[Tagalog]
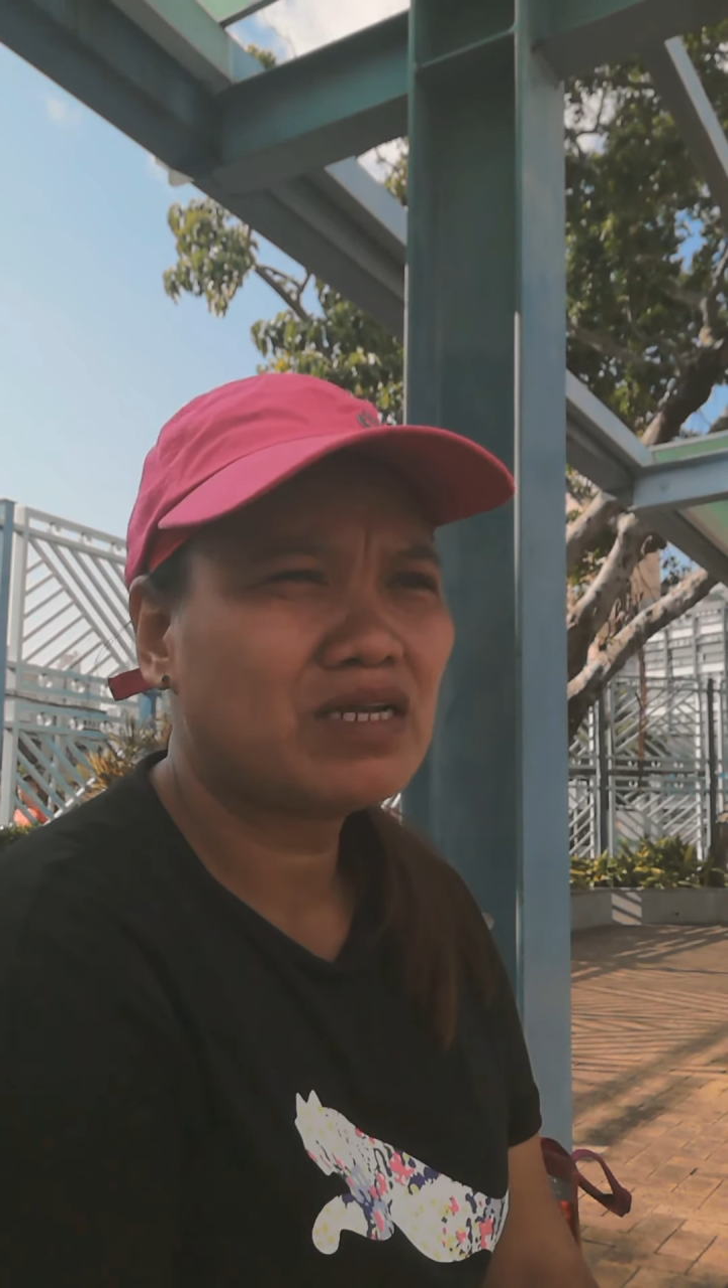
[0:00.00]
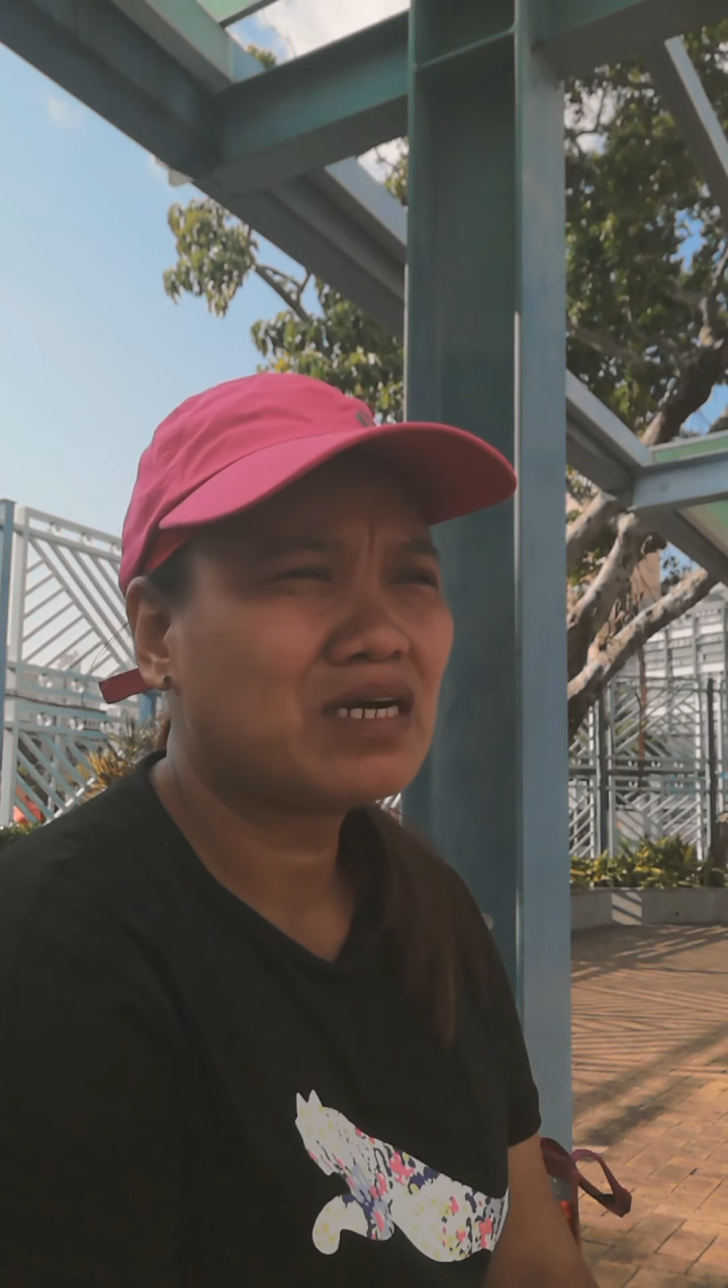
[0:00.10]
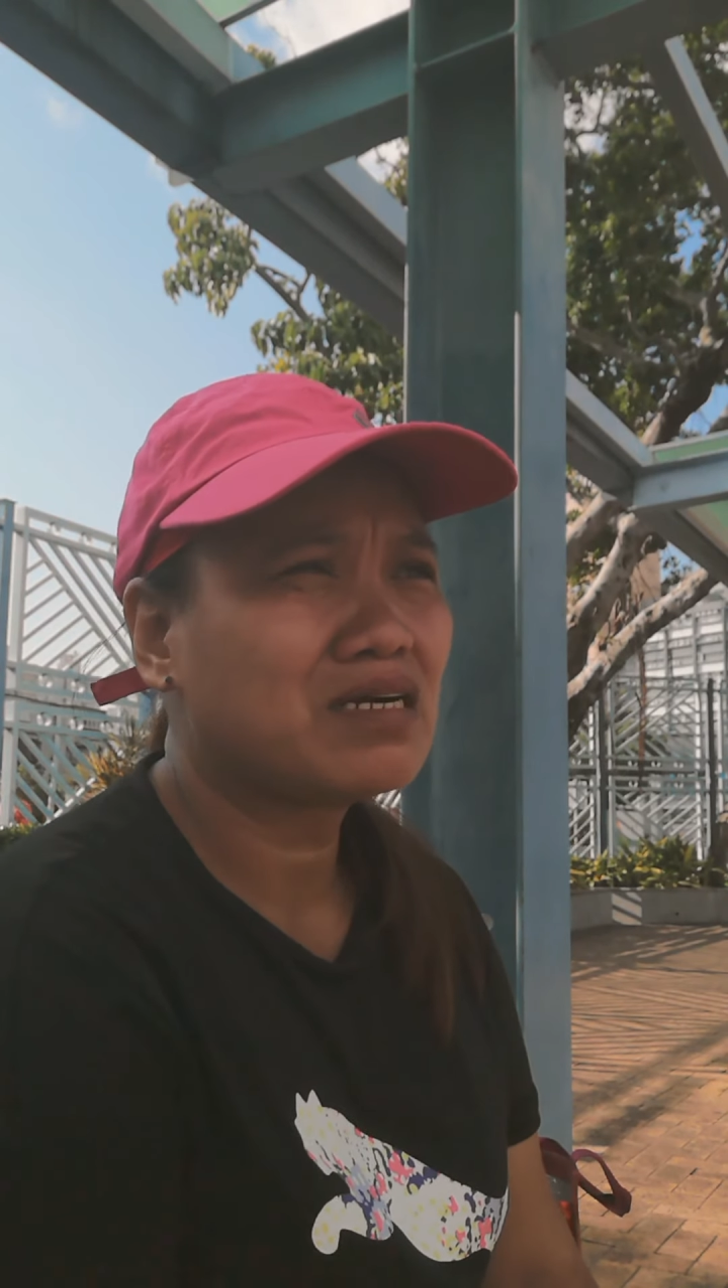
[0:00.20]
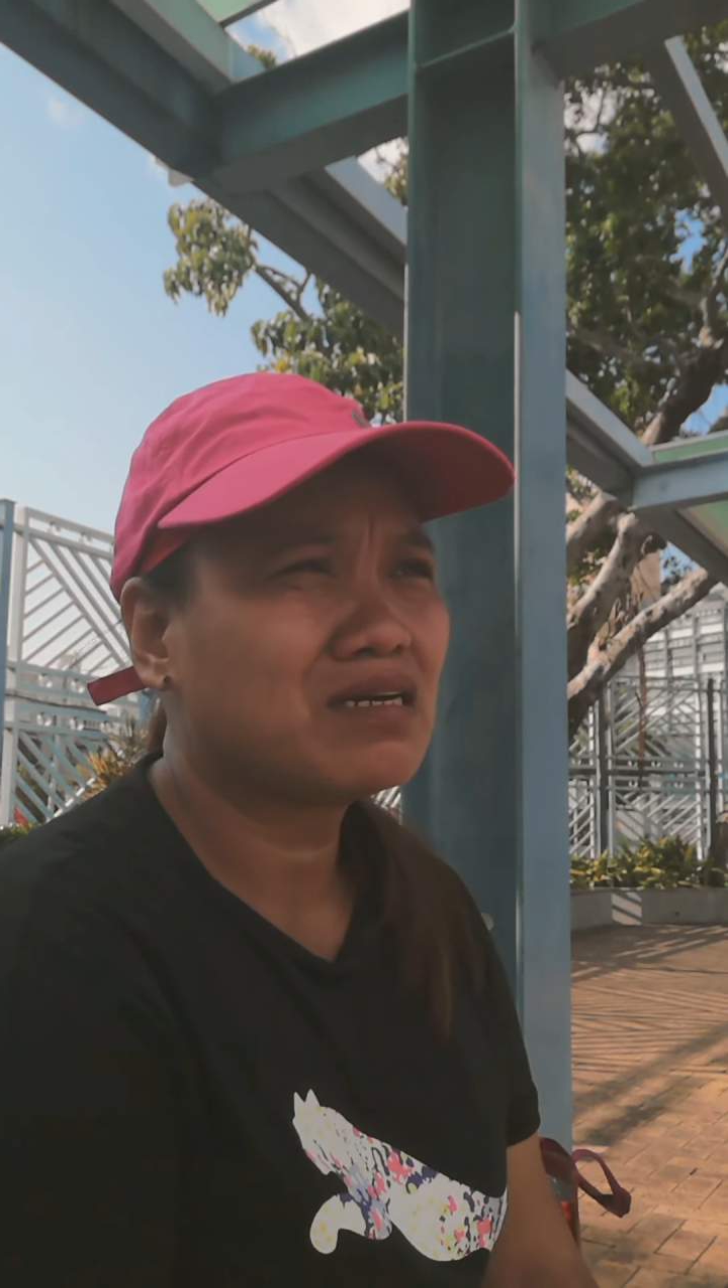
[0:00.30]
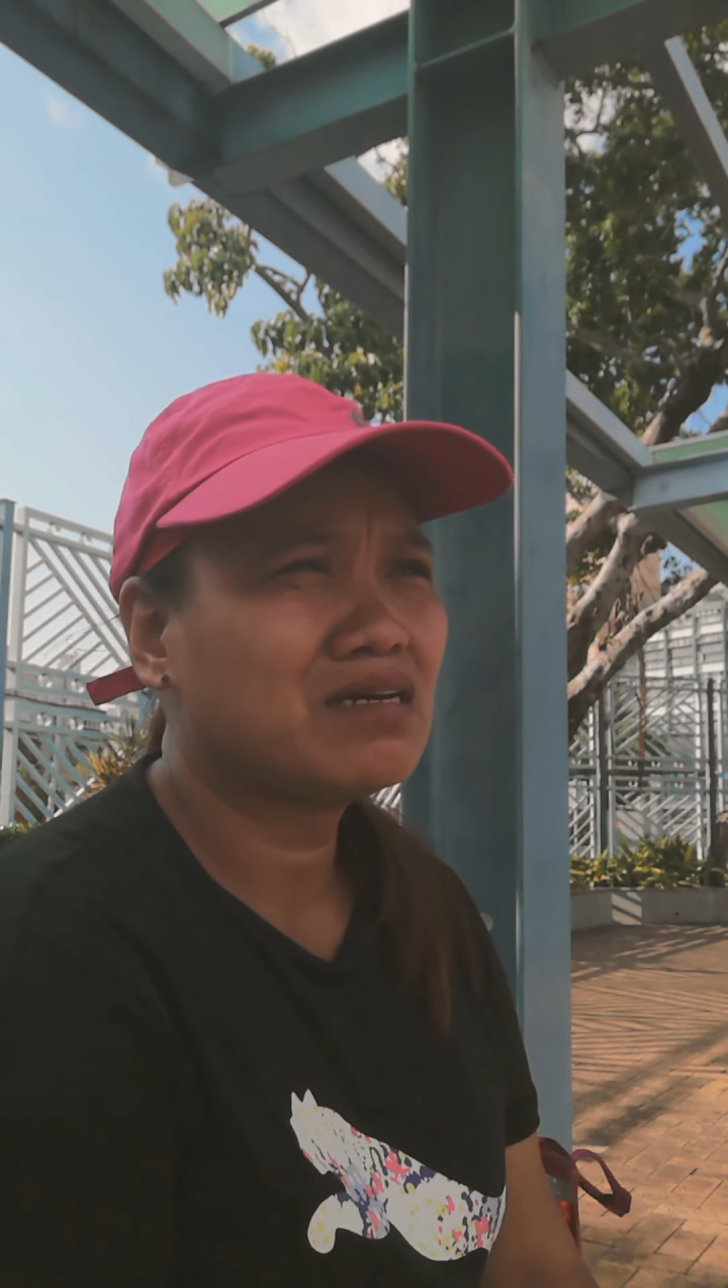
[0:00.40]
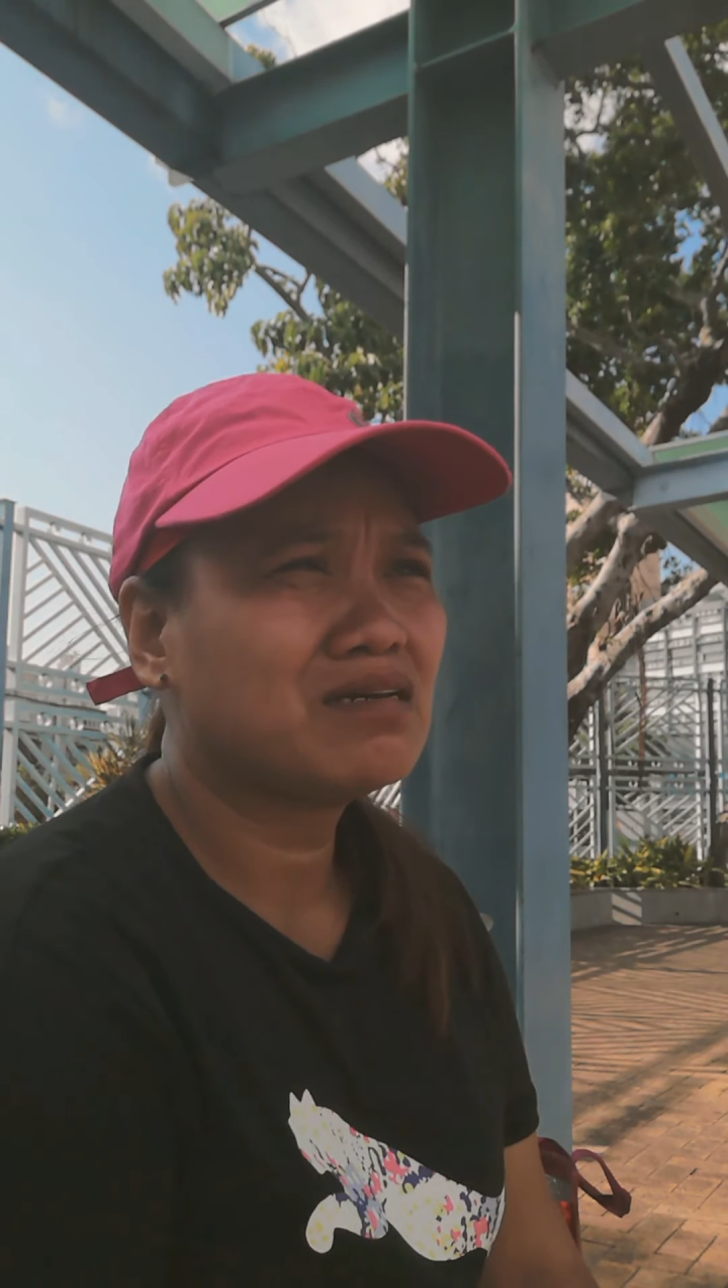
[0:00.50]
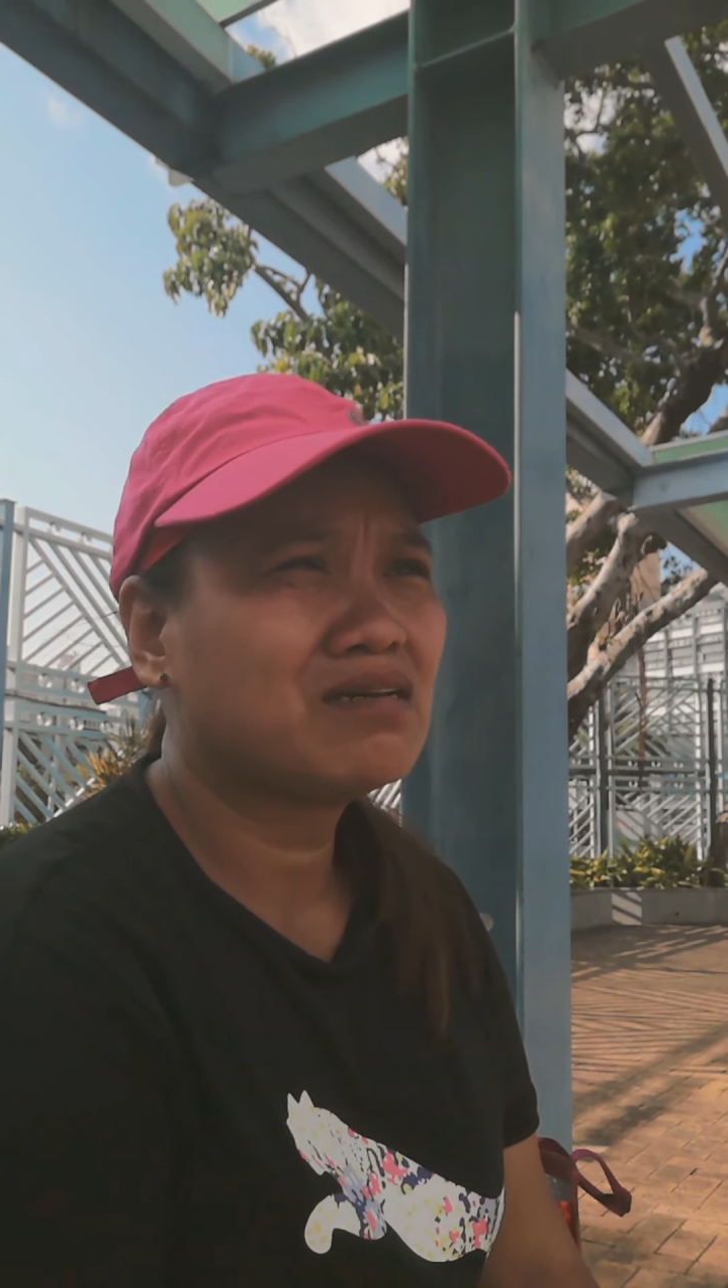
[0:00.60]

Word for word: na lang eh